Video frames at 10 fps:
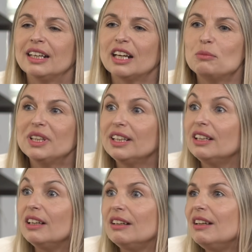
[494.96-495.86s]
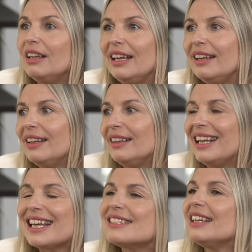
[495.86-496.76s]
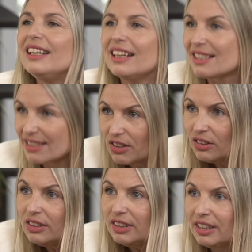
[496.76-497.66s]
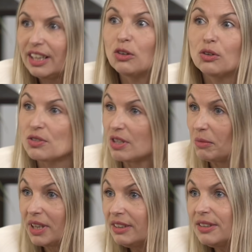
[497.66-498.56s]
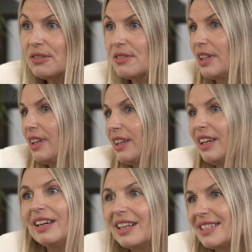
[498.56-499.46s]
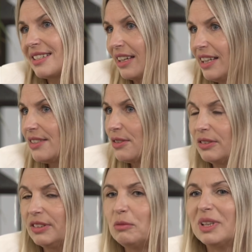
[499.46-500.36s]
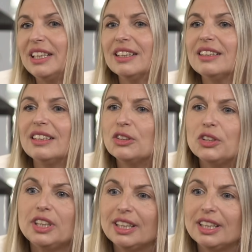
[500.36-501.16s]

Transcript: realmente la aceleración de conocimientos es, gracias a eso. Imagínate que hoy